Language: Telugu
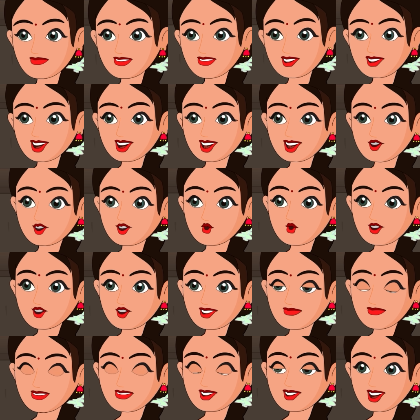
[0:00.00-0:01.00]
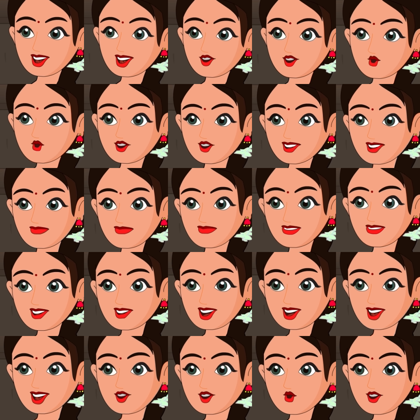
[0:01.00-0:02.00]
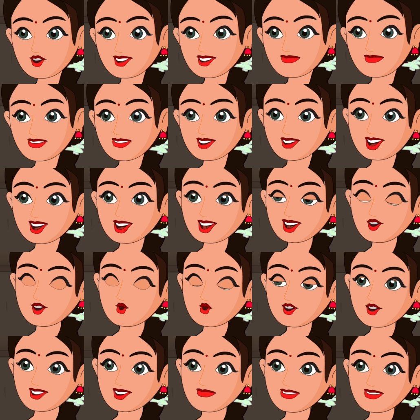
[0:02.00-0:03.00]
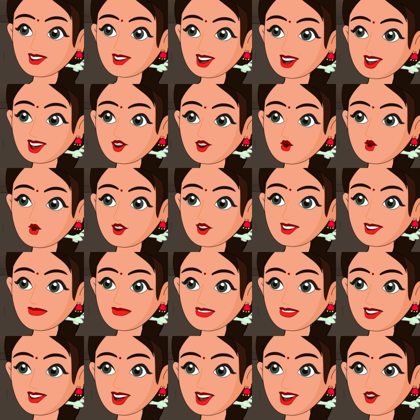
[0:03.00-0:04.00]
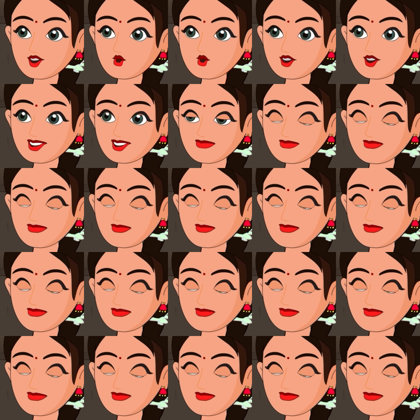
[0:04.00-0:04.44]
ఇదంతా ఆ దేవత నన్ను కరుణించి నాకిచ్చిన వరం